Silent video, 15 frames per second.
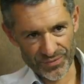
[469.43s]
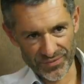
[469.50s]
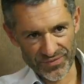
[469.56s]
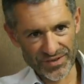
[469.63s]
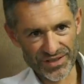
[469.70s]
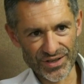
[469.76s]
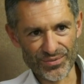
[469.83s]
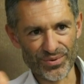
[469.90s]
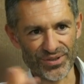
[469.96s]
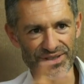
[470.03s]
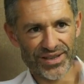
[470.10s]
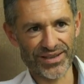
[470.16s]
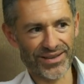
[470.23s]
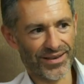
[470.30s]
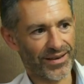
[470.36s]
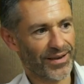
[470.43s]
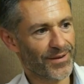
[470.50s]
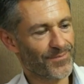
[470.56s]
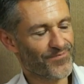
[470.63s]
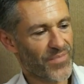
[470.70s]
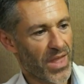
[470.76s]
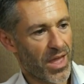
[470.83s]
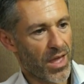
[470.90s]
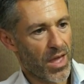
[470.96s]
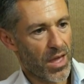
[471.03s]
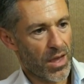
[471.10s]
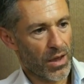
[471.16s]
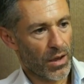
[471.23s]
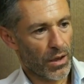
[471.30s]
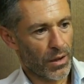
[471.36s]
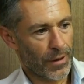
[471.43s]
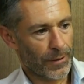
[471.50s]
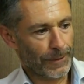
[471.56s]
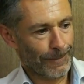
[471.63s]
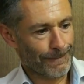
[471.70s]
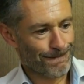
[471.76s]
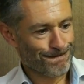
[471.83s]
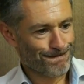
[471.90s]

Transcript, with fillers: de physique quantique. Hein.